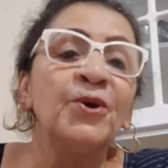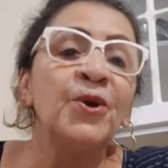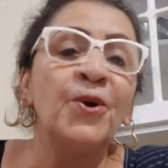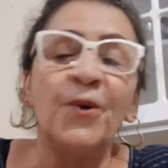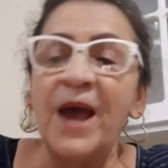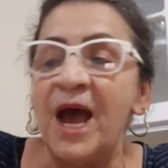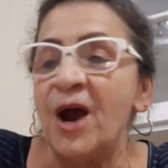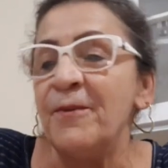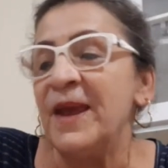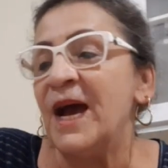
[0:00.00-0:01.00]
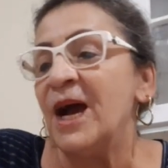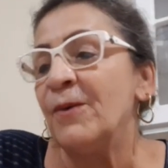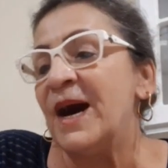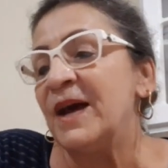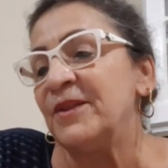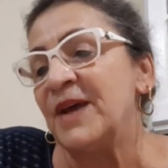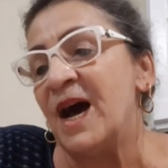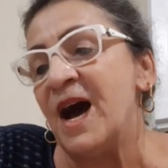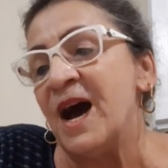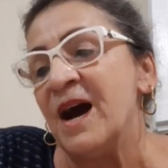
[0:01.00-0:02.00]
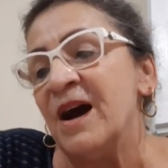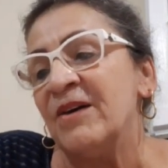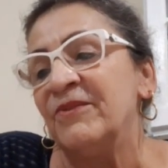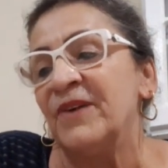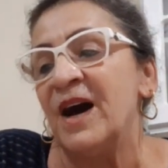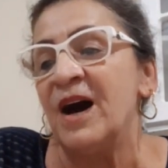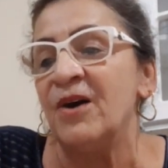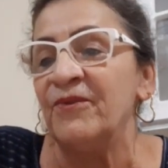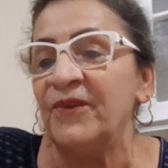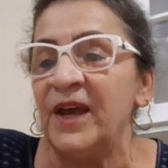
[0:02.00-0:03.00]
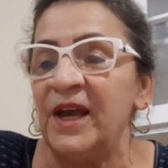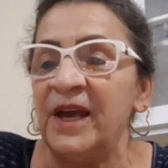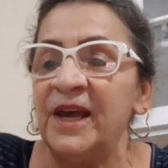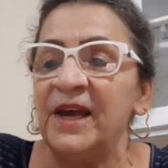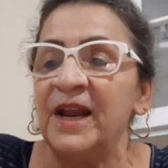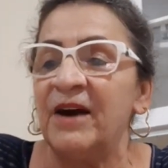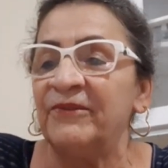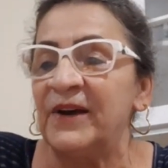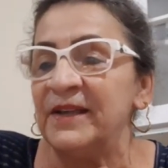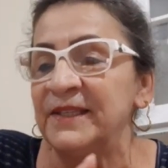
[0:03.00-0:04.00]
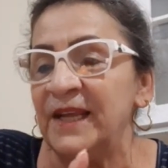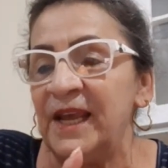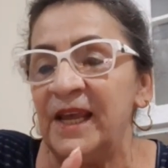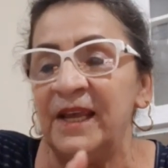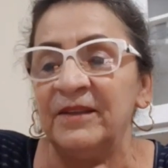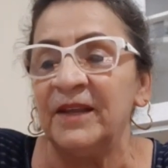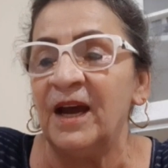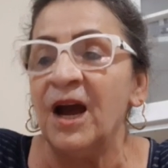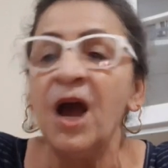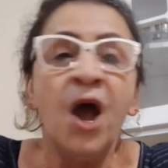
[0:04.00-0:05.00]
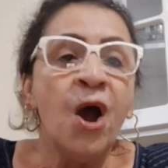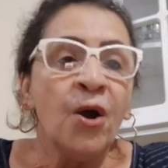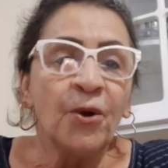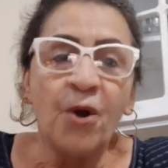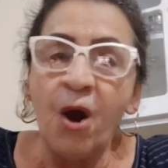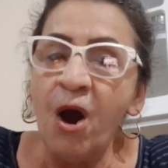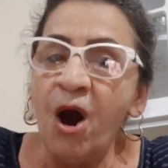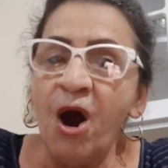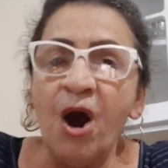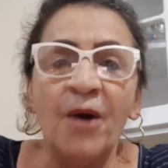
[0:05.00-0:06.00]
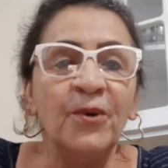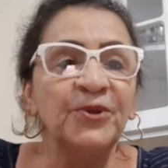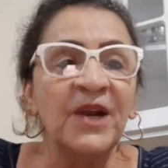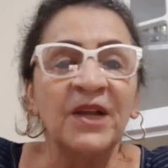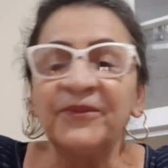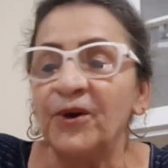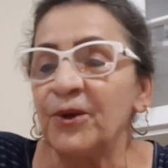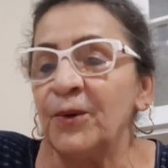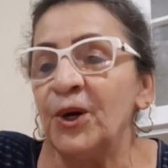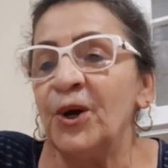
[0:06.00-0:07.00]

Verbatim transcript: cruel me aguardava ao ver a fazenda como transformou.